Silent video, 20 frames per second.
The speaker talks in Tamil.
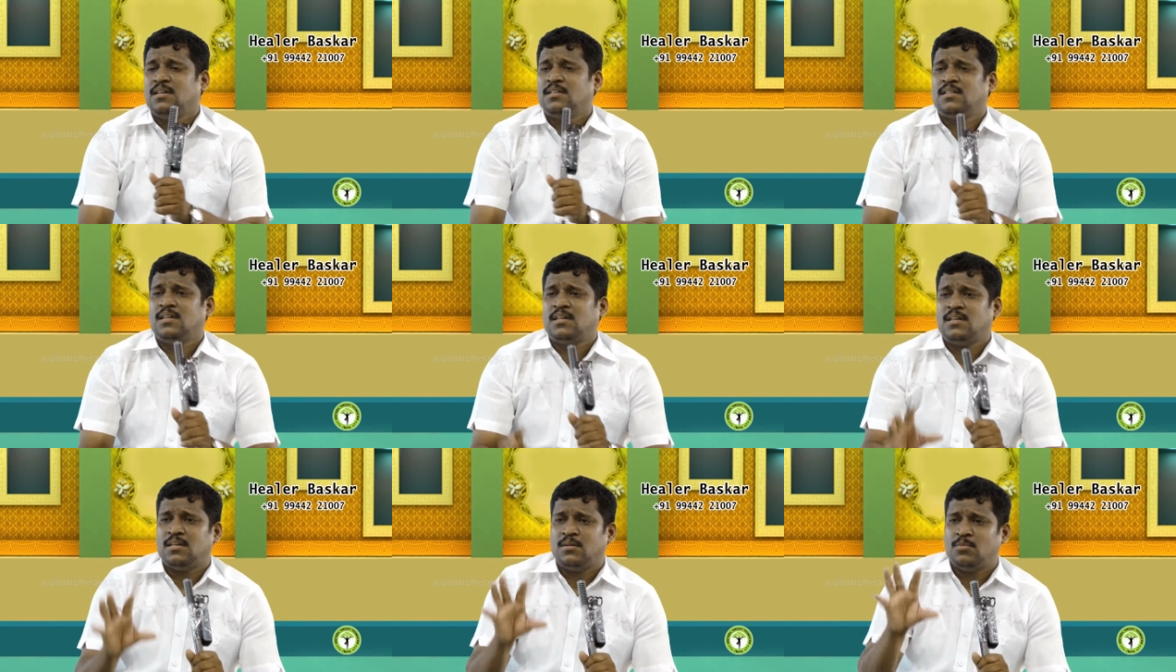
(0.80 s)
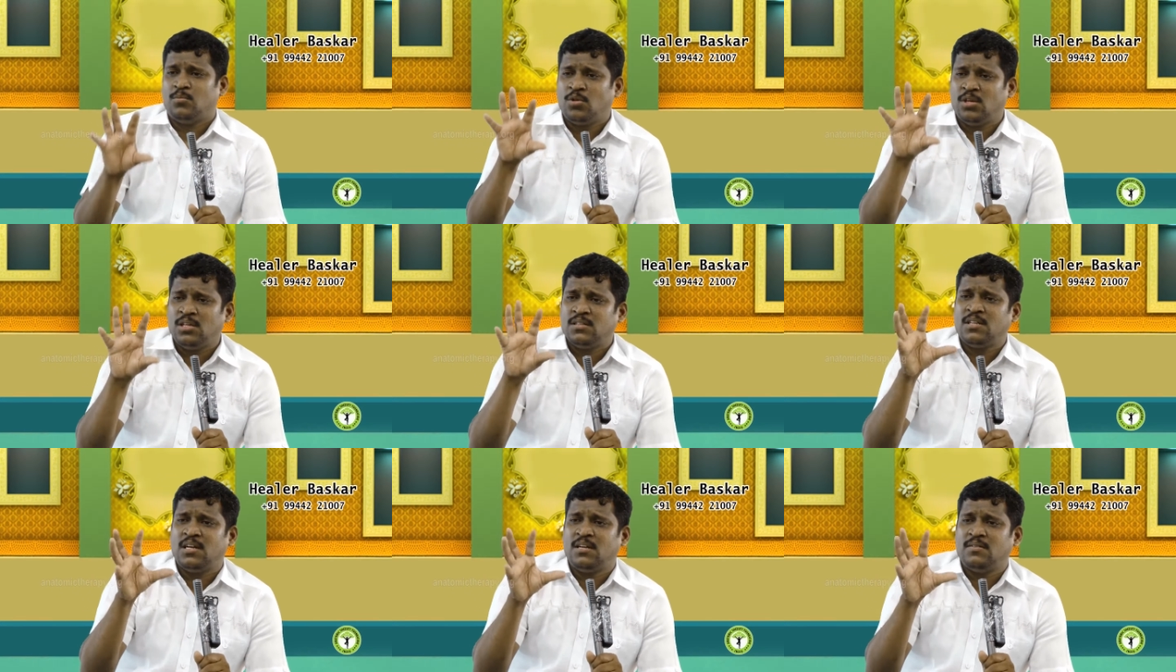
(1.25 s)
இந்த
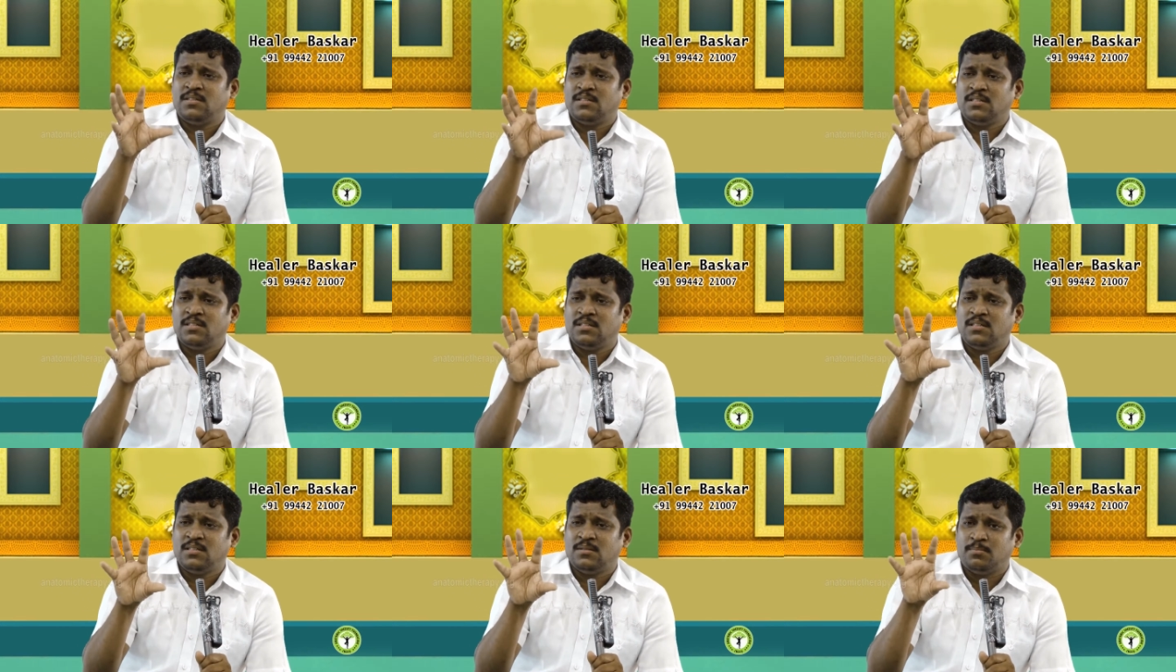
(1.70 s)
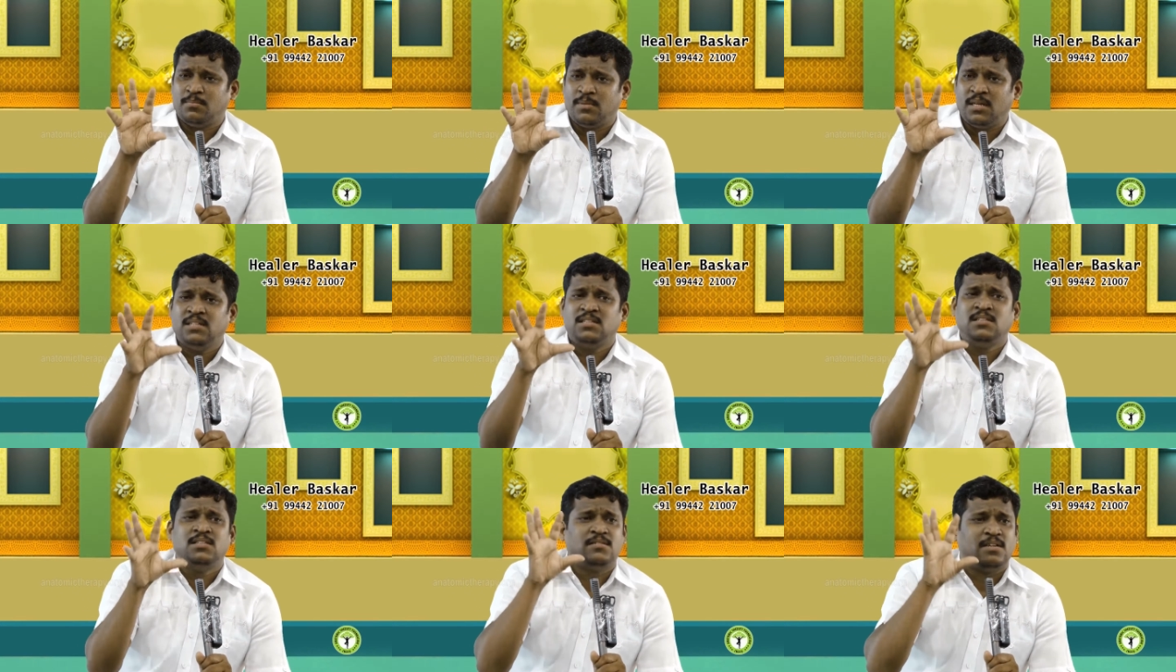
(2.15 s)
முகத்தில் வந்து
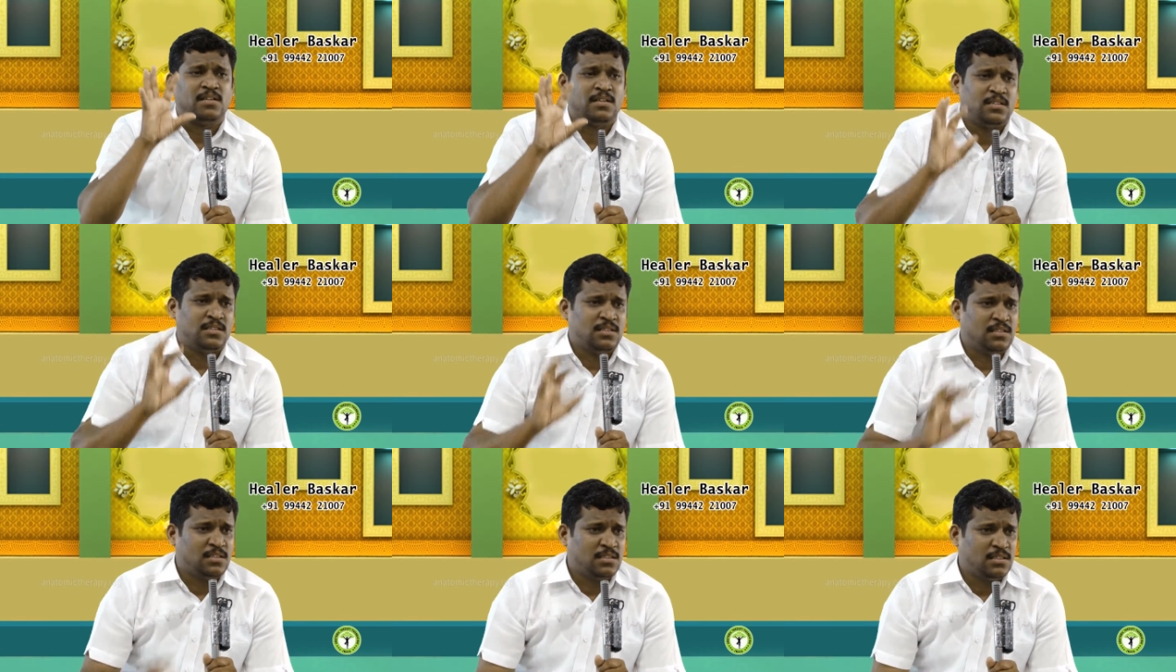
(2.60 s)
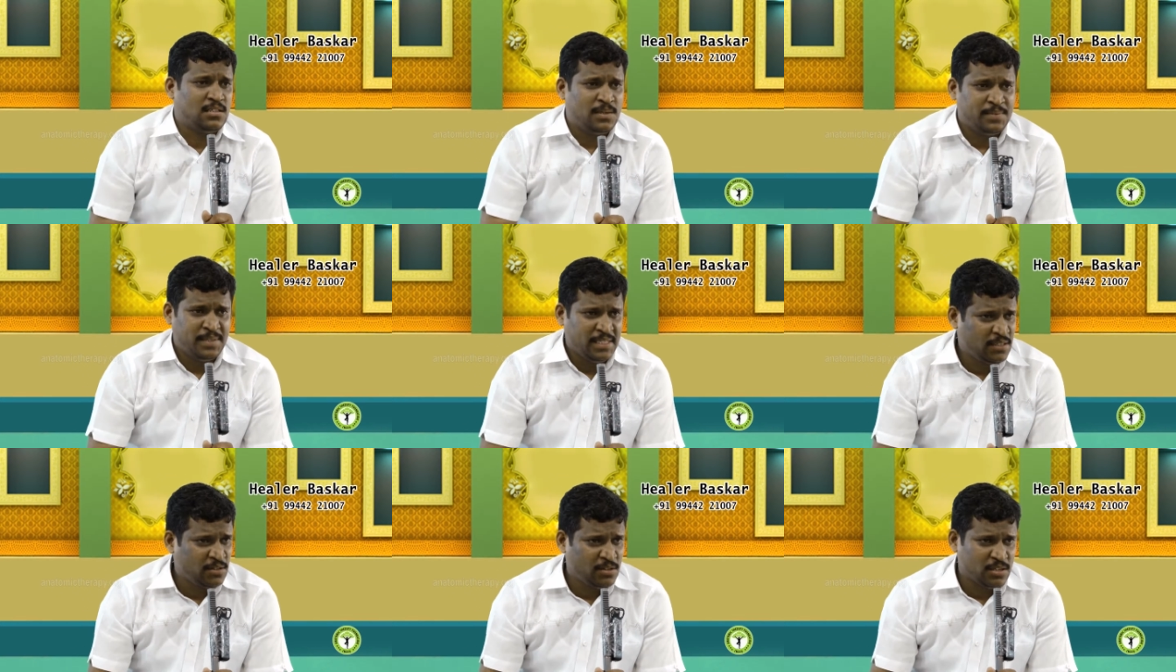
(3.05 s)
மங்கு வருது
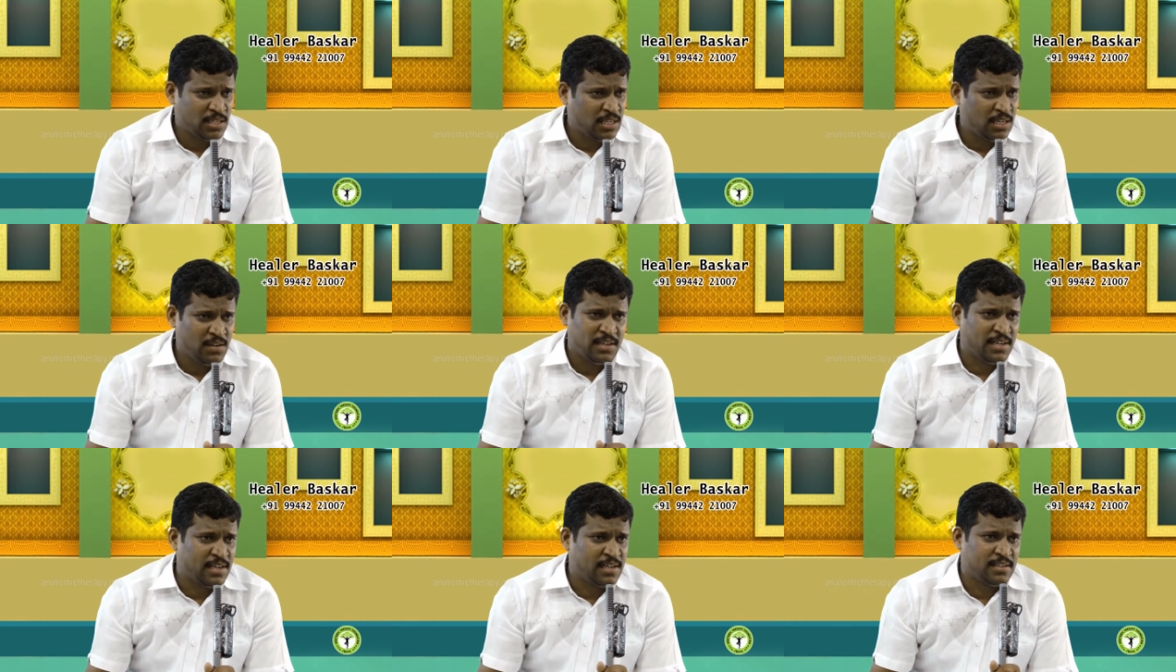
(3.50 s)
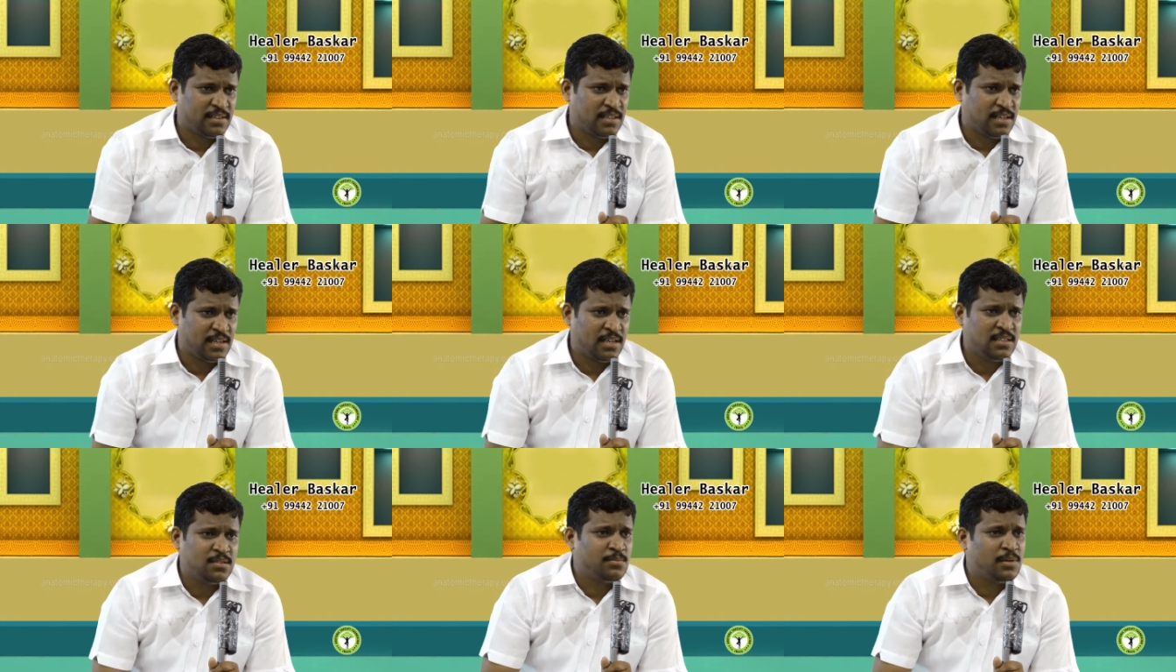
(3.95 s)
அப்படிங்கிற ஒரு கேள்வி
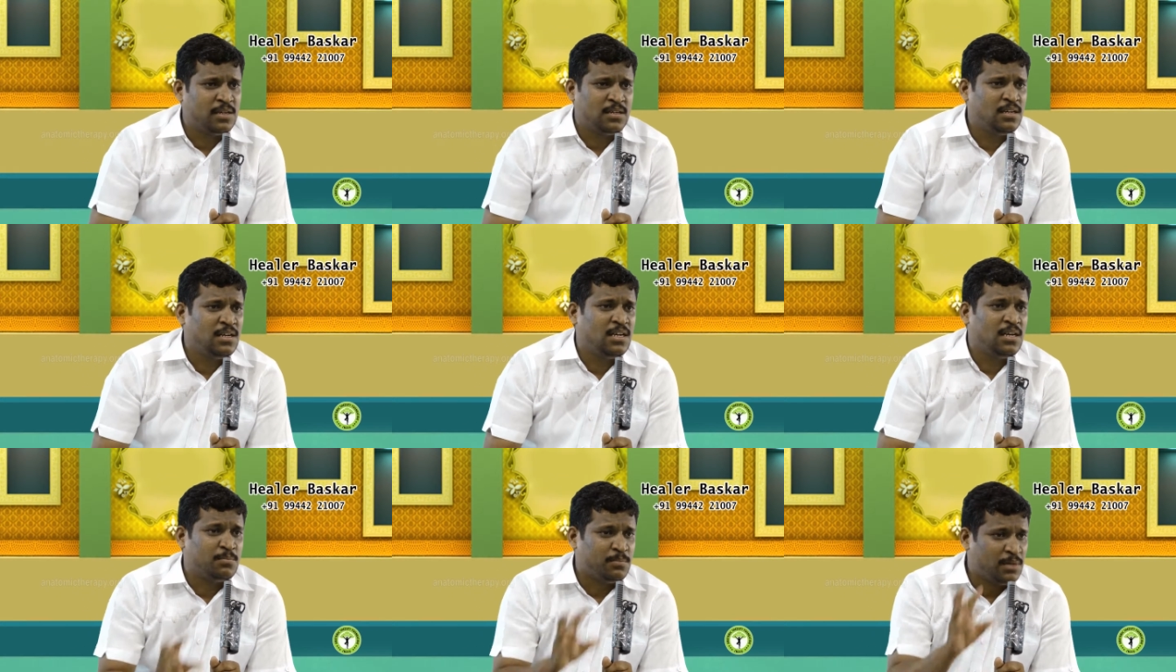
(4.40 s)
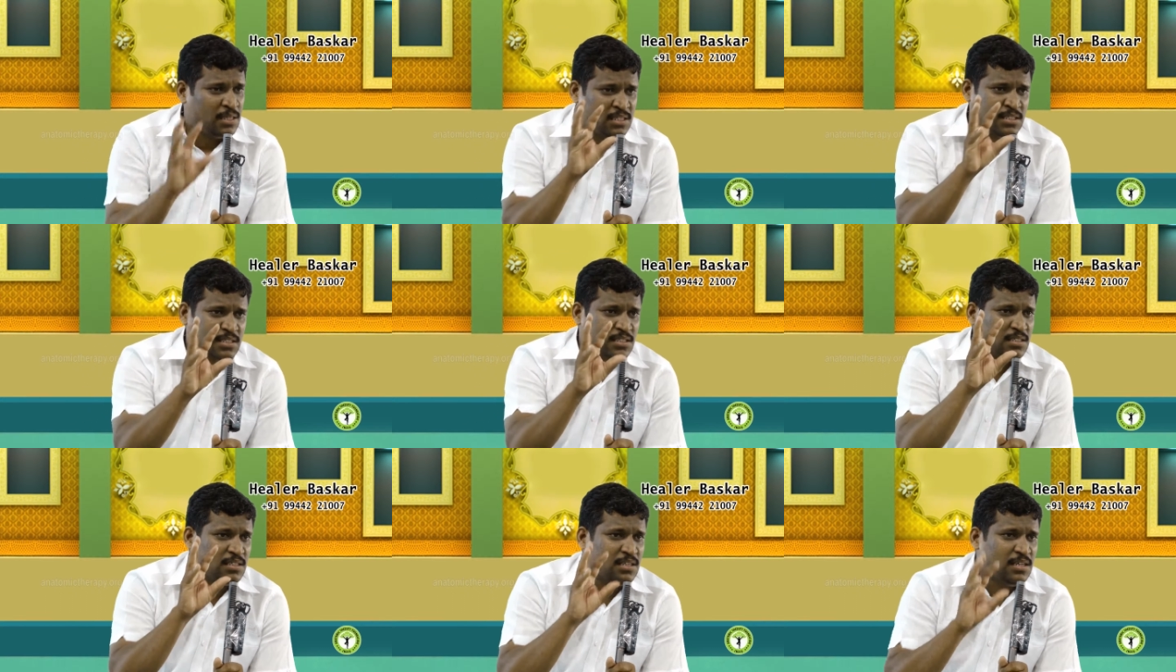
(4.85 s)
கேட்டிருந்தாங்க அது மறு இல்லையா
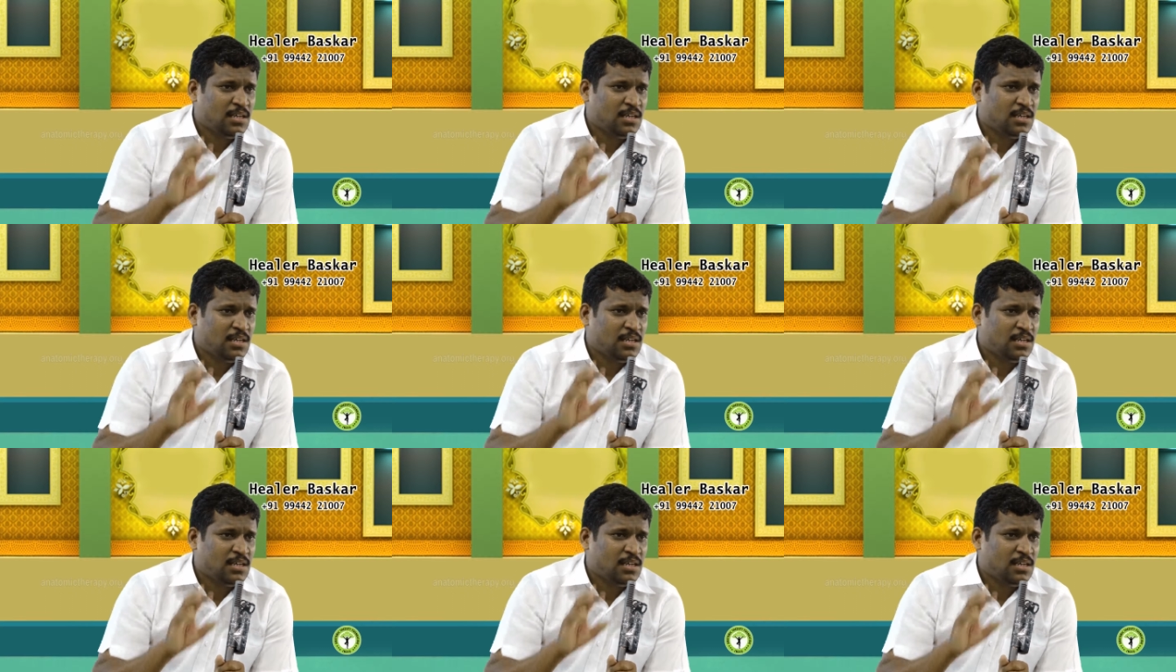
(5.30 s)
மங்கு